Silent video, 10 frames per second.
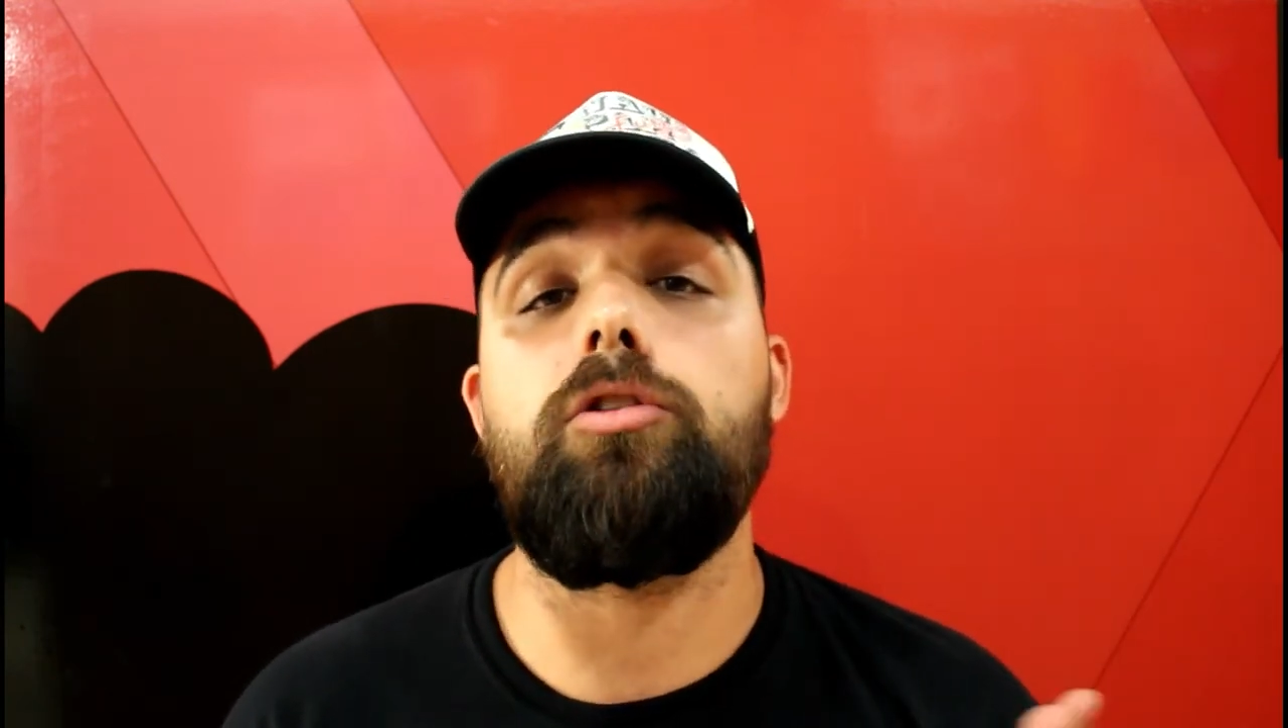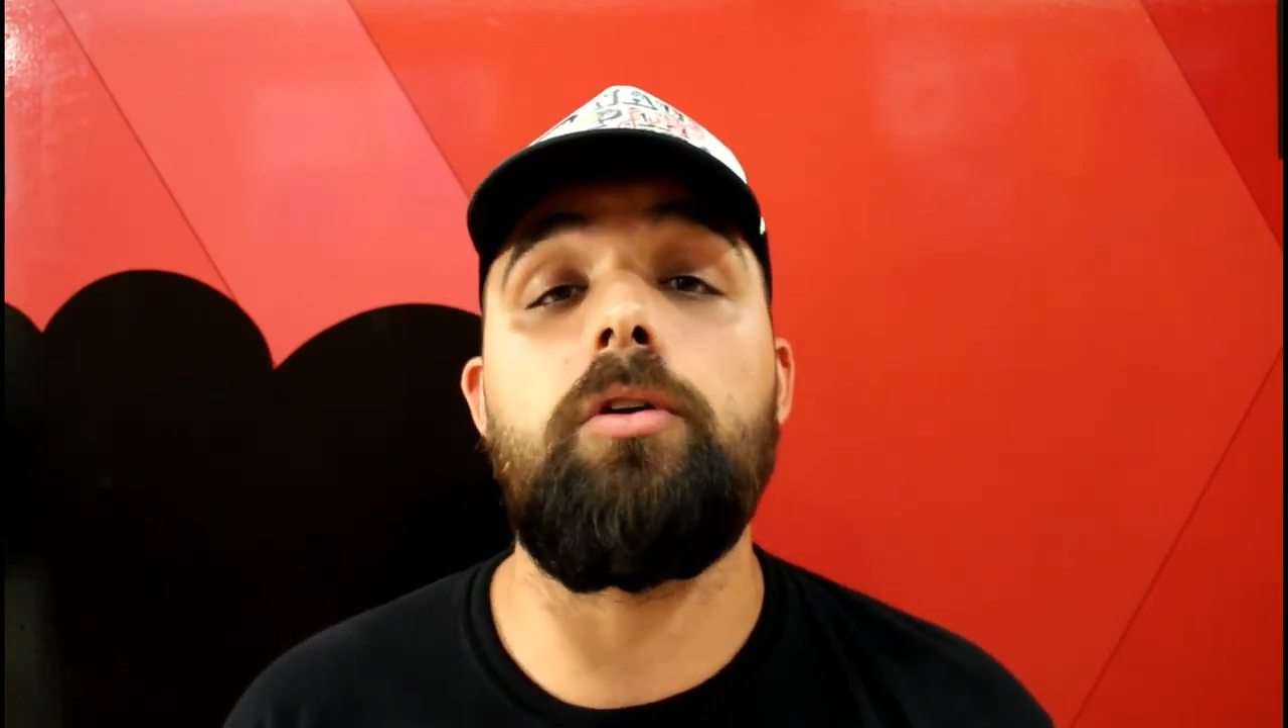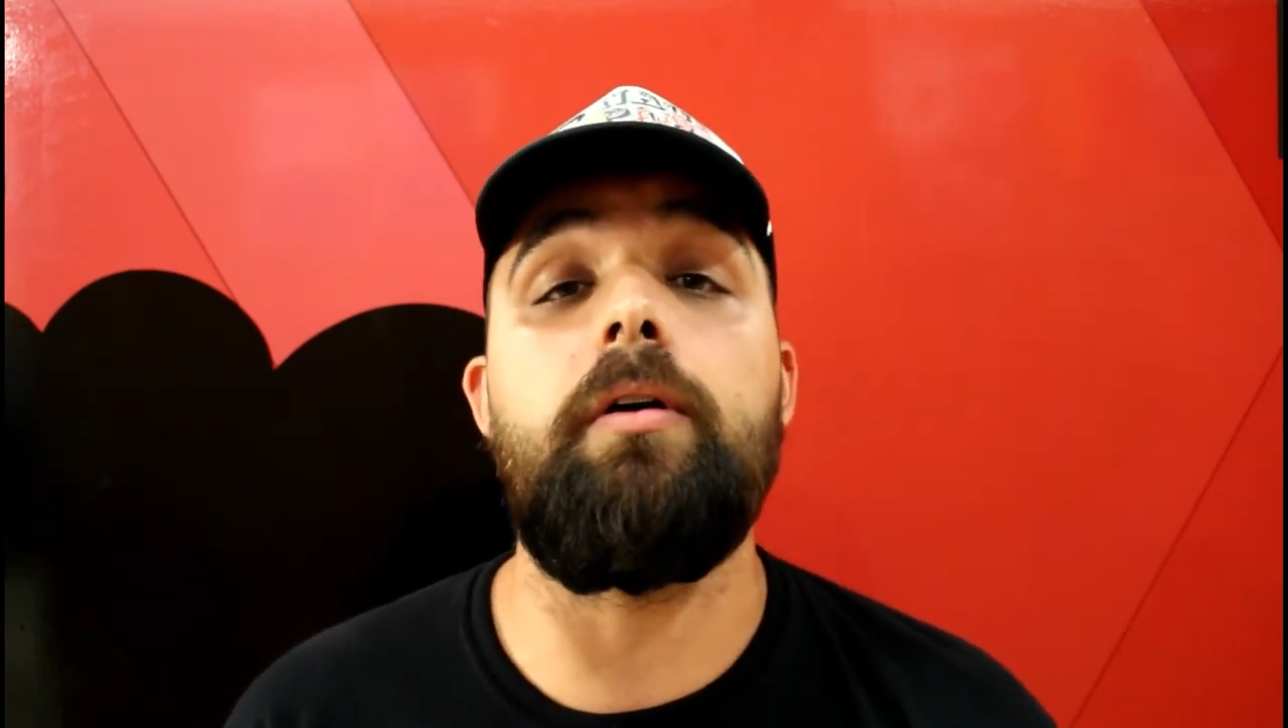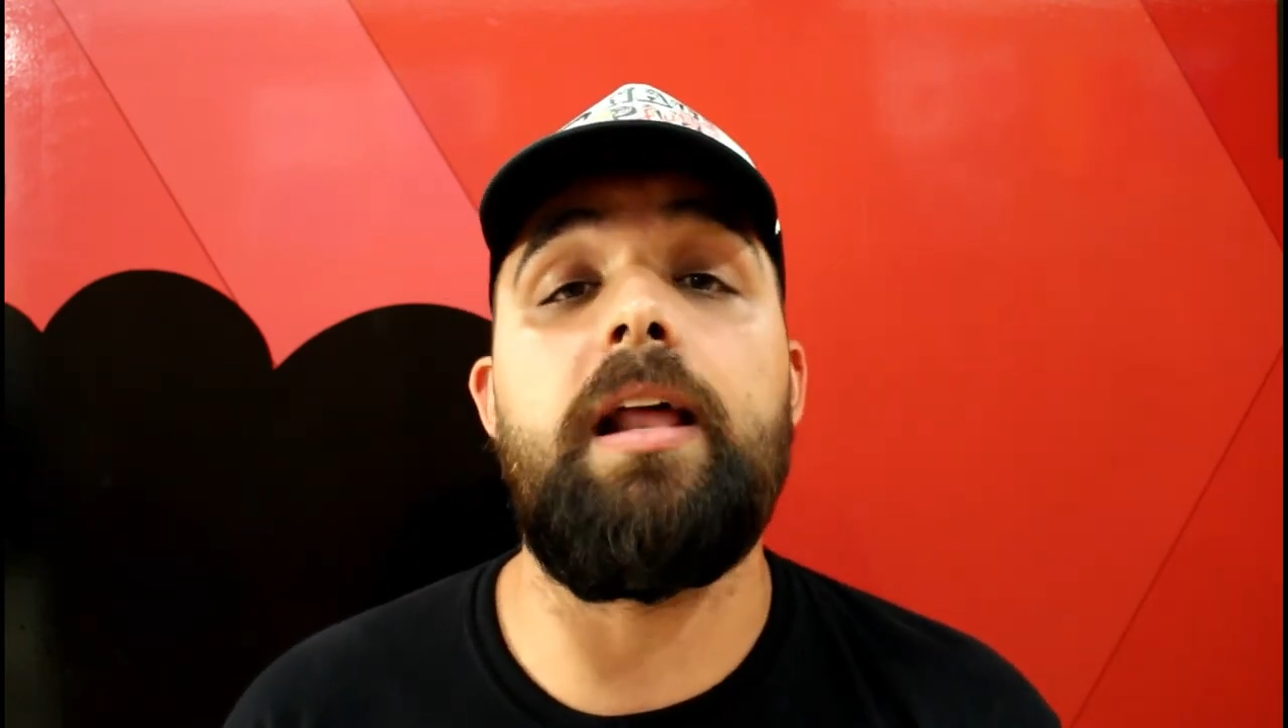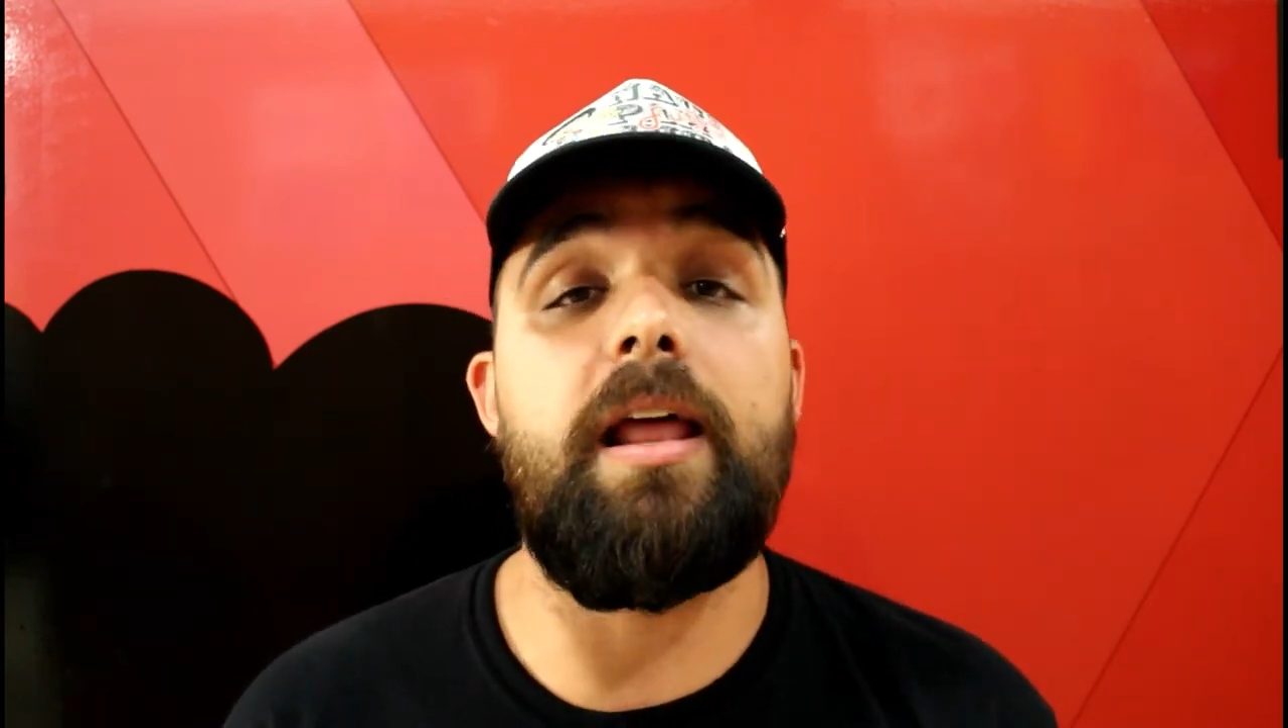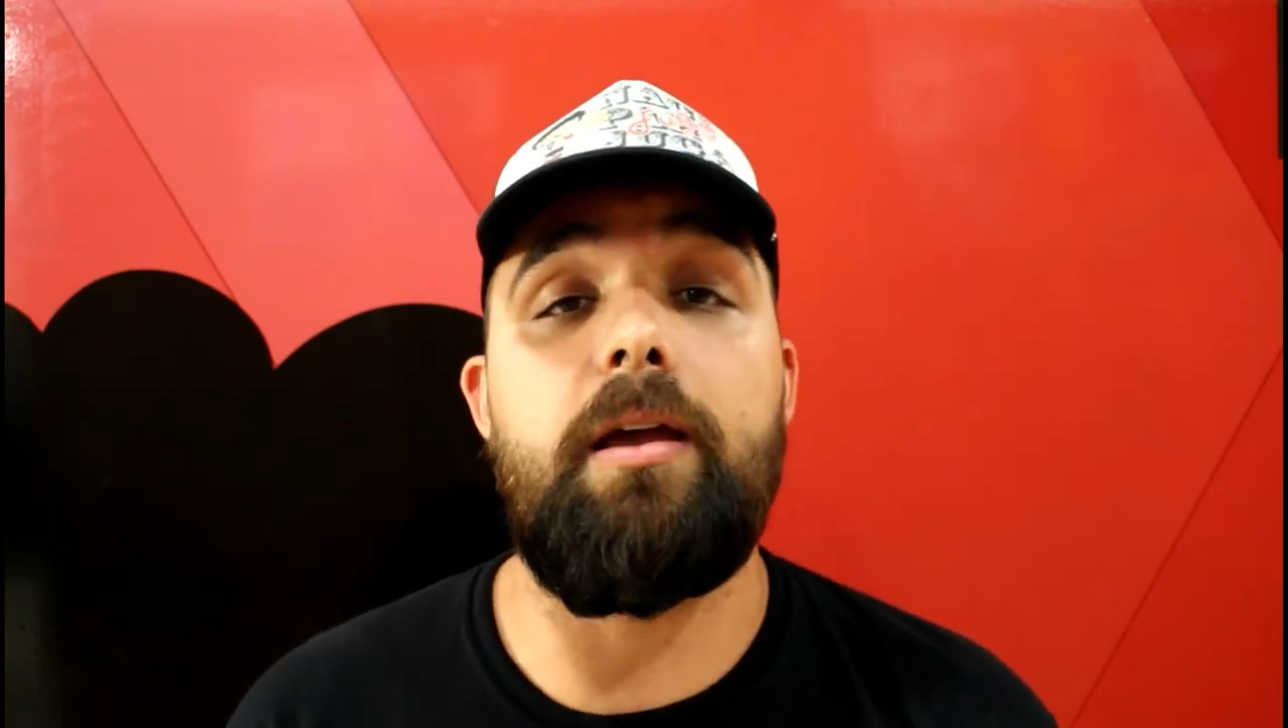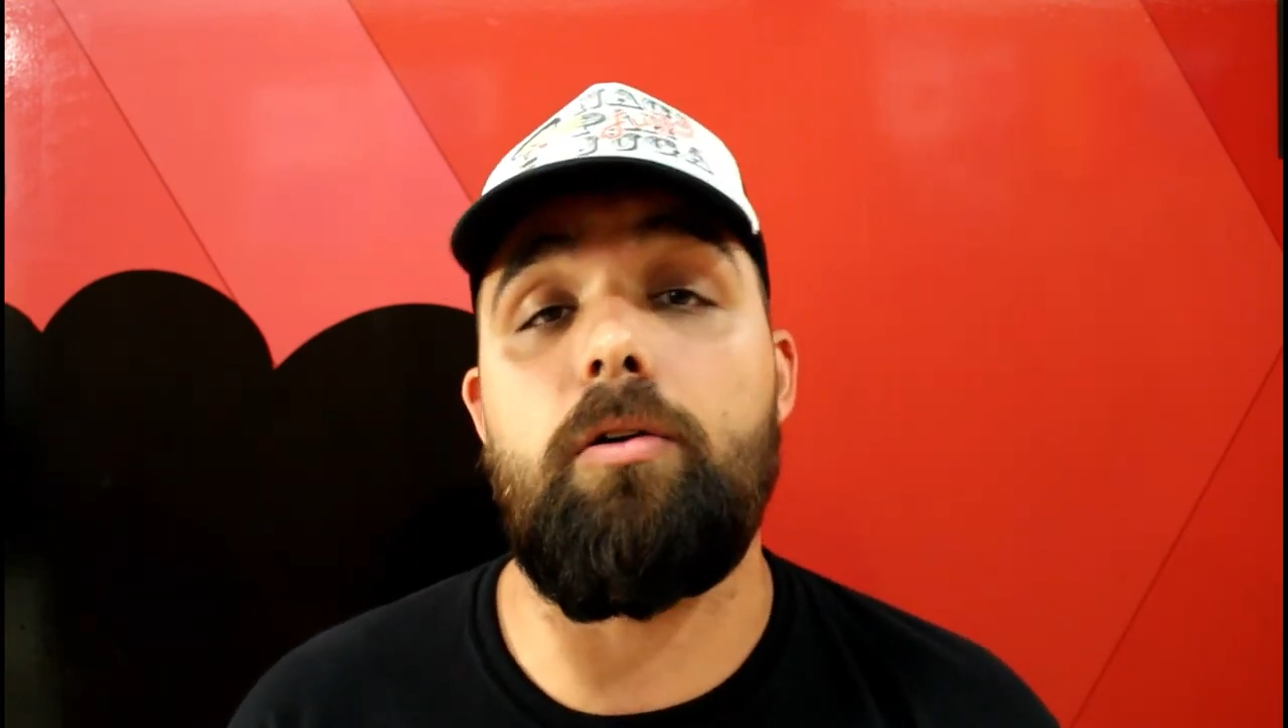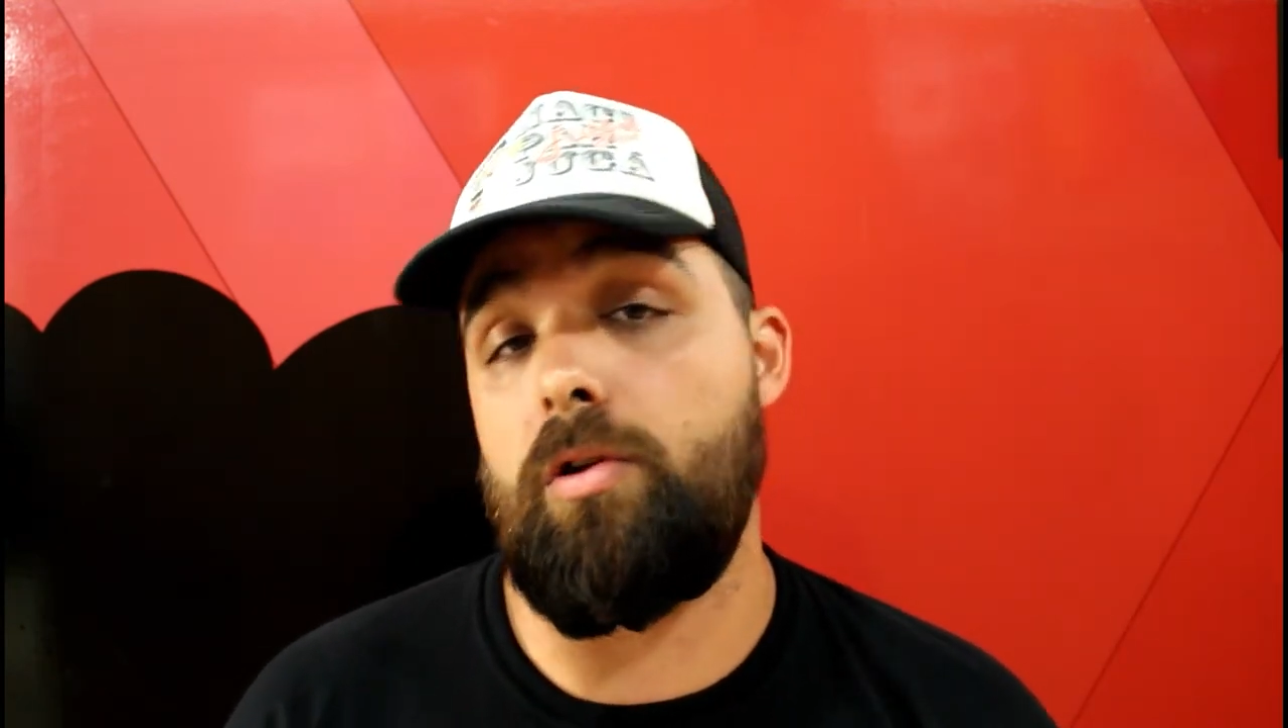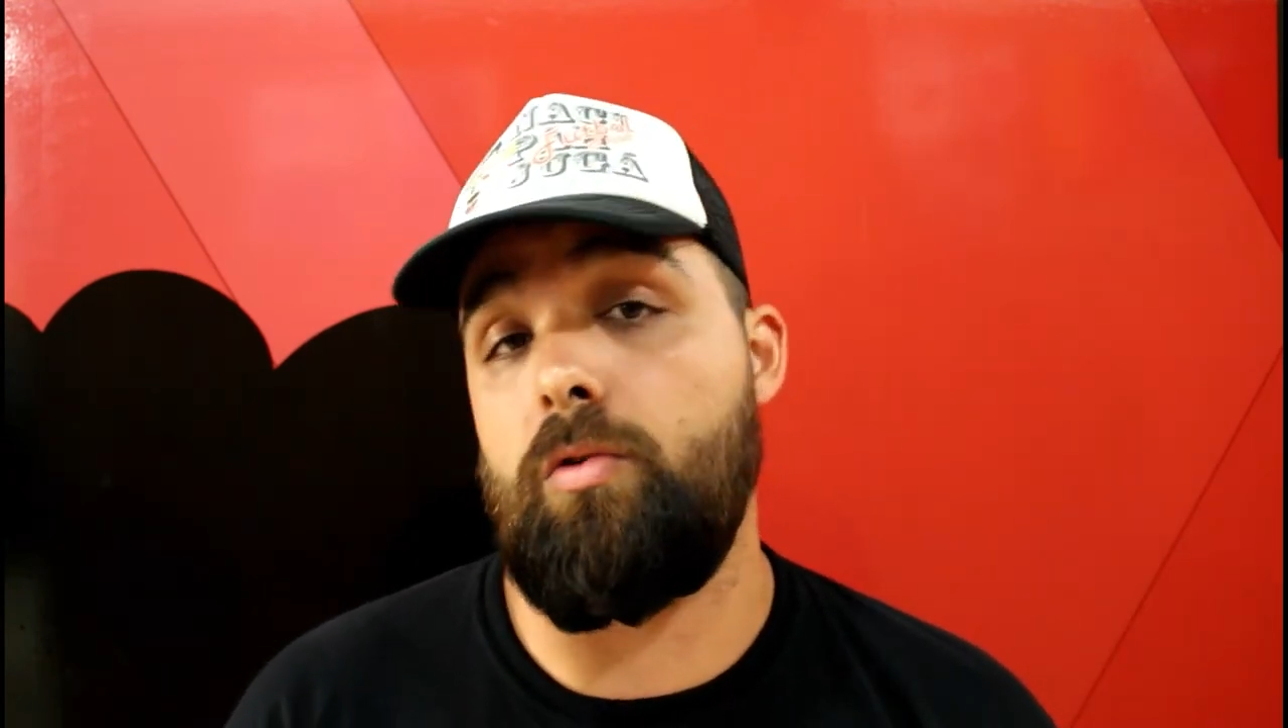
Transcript: todo el año con